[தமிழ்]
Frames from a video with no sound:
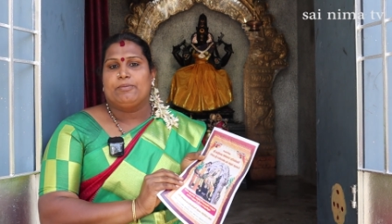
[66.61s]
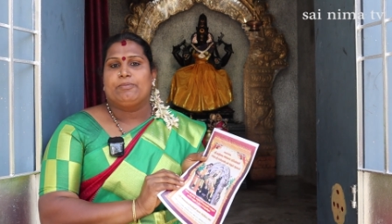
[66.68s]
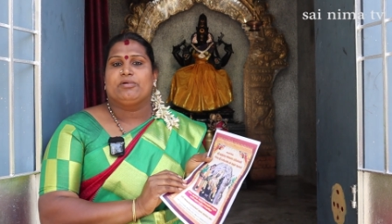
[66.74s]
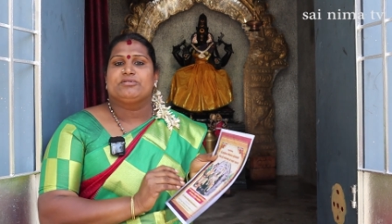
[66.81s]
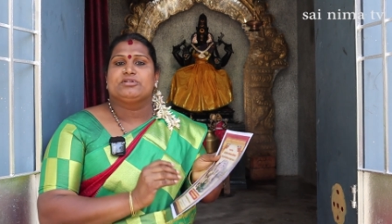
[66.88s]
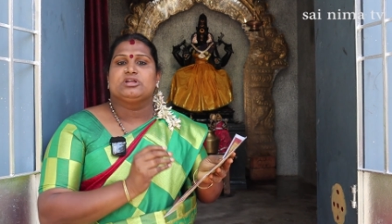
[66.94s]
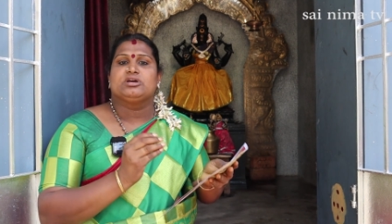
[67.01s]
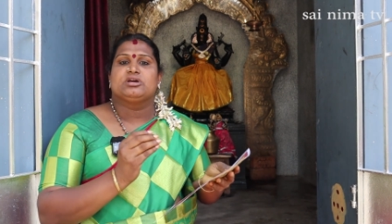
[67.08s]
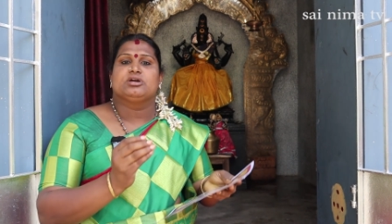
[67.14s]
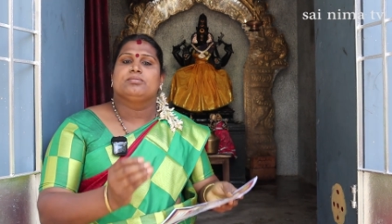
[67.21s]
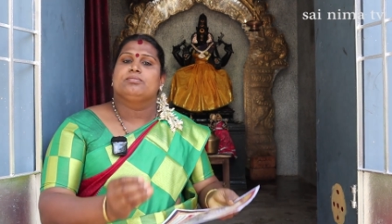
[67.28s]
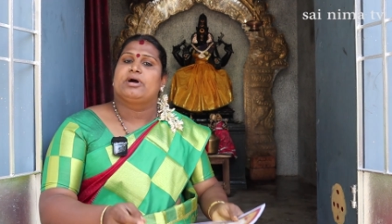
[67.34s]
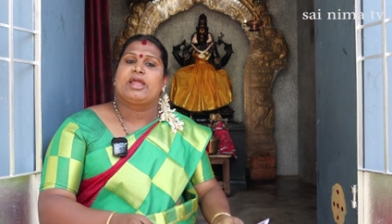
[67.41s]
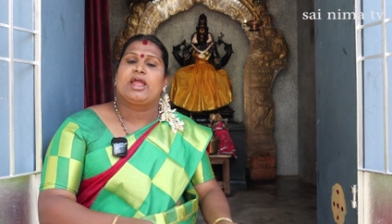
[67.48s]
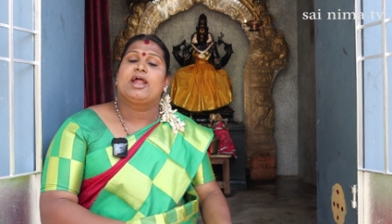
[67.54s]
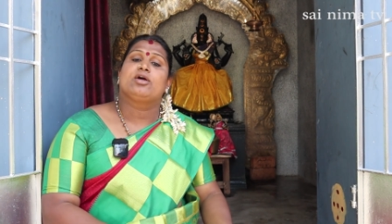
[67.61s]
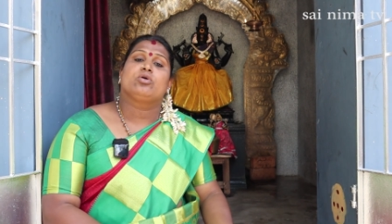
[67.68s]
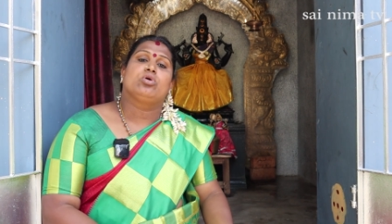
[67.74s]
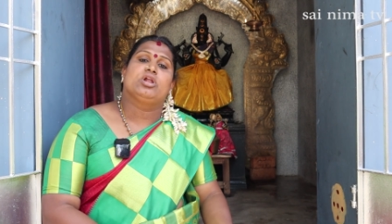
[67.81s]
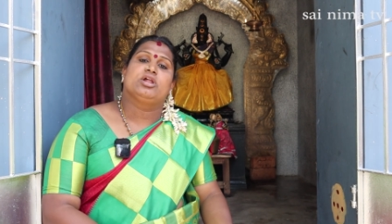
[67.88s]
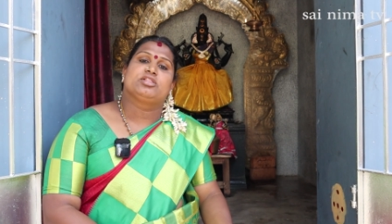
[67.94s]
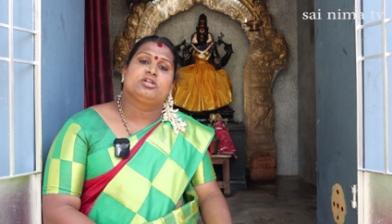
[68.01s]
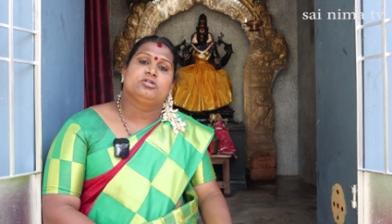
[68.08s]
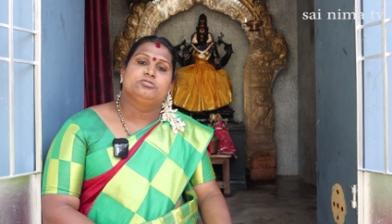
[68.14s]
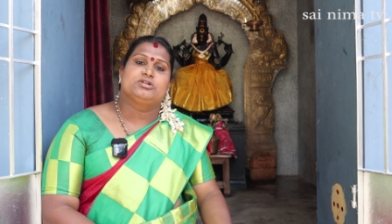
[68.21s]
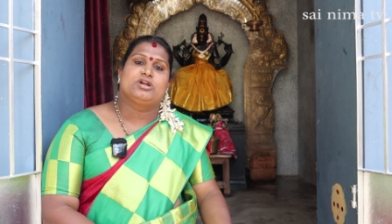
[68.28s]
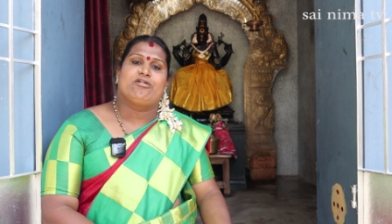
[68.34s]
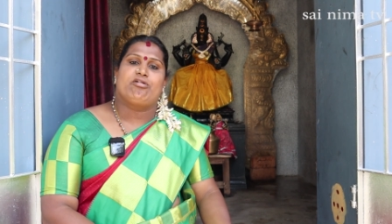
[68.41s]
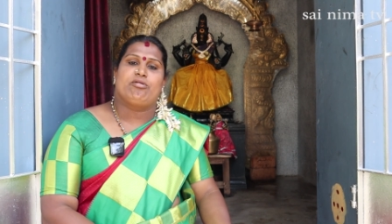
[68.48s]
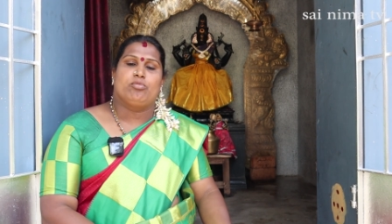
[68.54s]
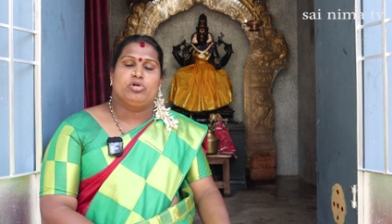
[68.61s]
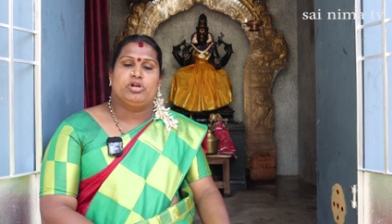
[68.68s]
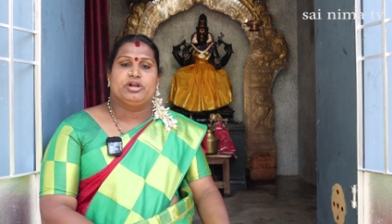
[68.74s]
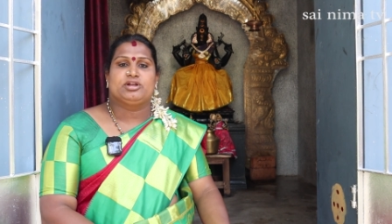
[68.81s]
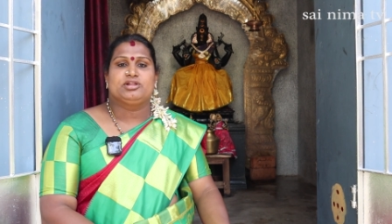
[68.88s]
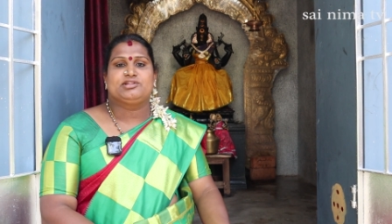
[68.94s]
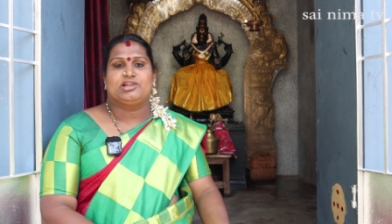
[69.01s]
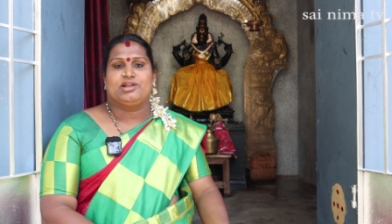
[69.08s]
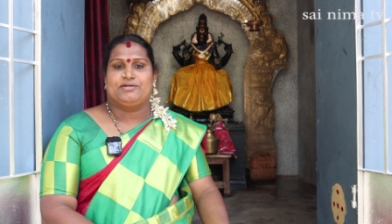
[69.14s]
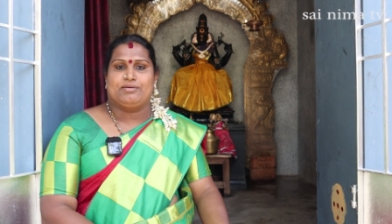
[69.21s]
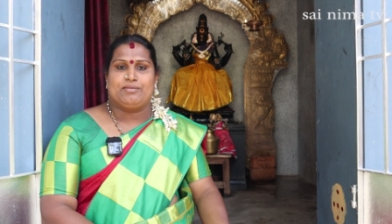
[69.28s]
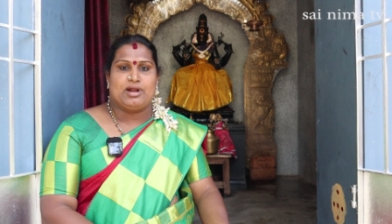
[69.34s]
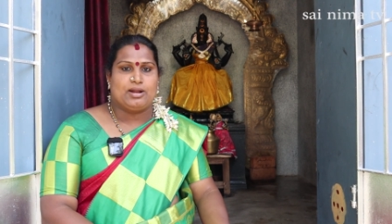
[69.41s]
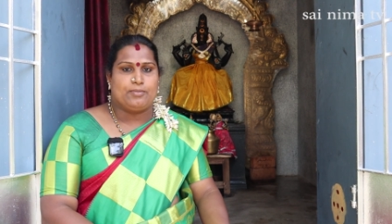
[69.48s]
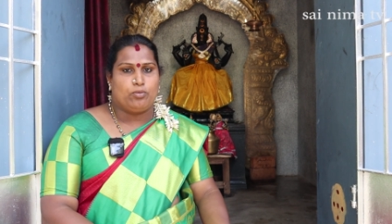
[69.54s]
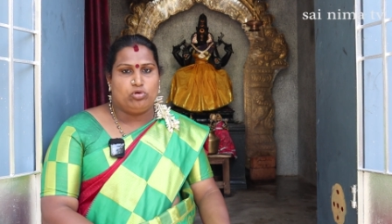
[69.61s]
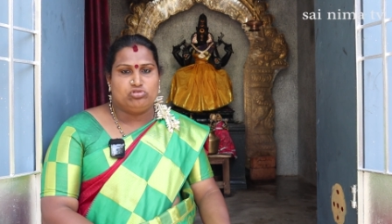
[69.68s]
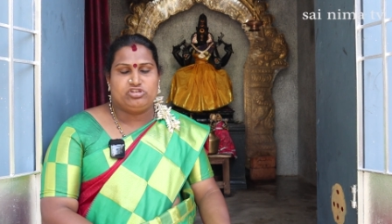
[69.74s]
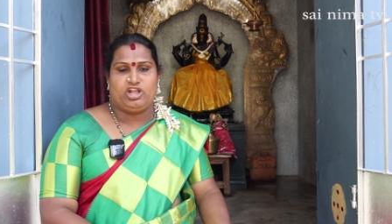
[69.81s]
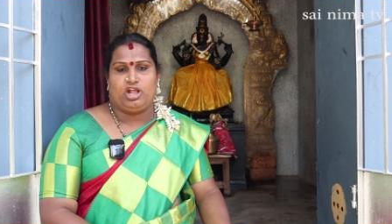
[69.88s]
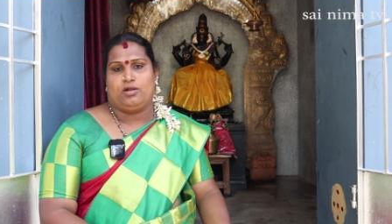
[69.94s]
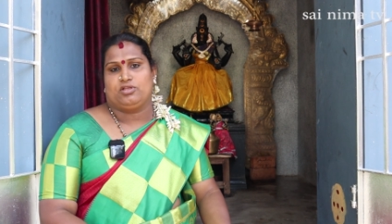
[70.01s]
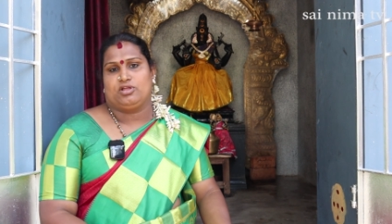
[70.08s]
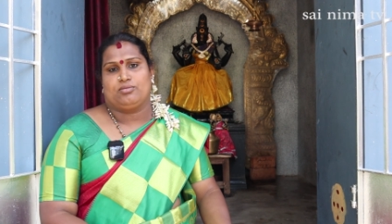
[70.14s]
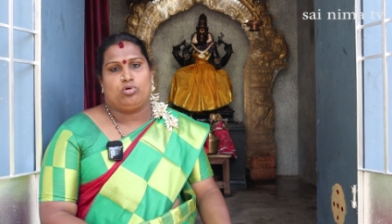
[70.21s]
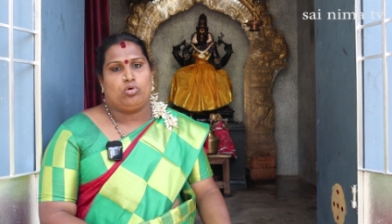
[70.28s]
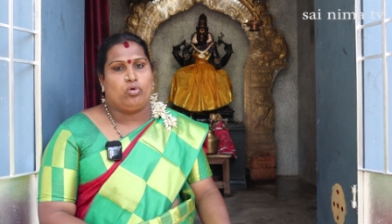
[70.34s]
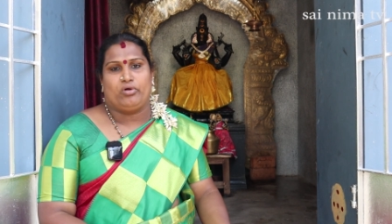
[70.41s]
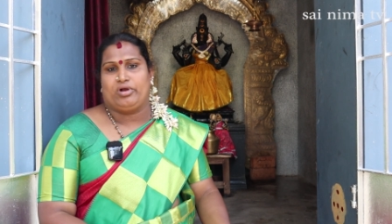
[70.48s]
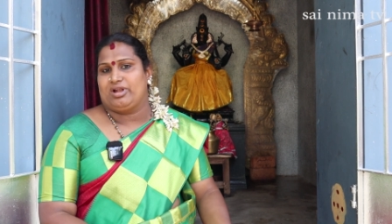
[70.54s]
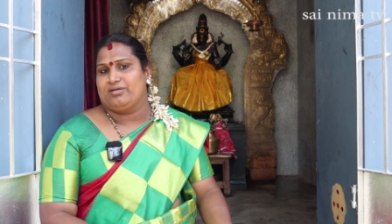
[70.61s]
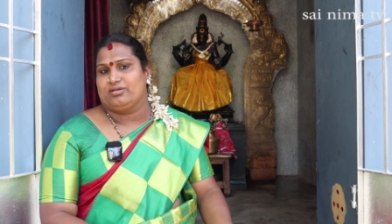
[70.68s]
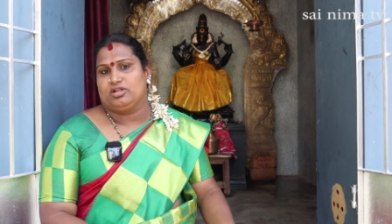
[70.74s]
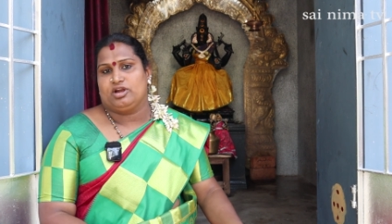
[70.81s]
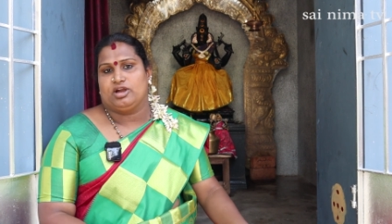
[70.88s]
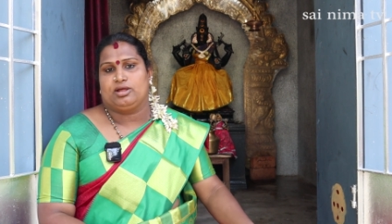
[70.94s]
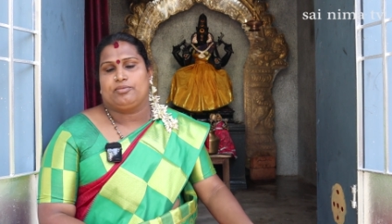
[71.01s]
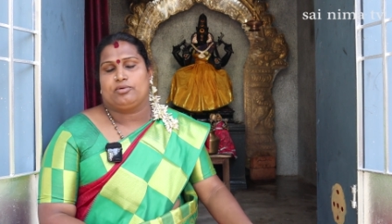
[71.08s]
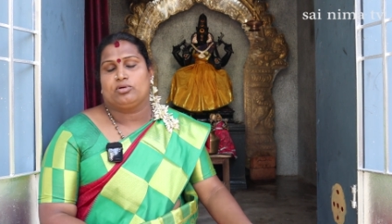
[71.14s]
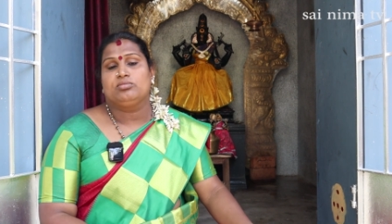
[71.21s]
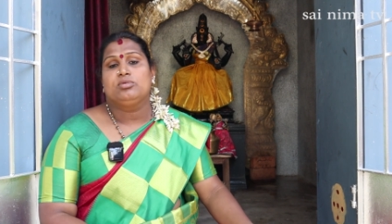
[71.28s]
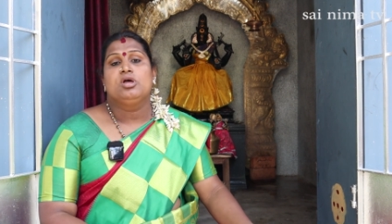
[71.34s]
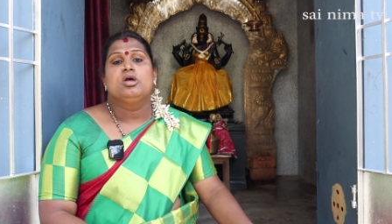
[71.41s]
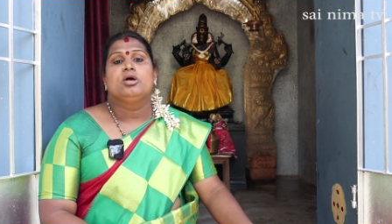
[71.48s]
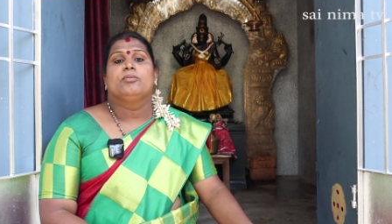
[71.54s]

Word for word: இப்போ வந்து மயான கொள்ள திருவிழாவை முன்னிட்டு சில விதமான பூஜைகள் வந்து நம்ம கோயிலில் வந்து நடைபெறும்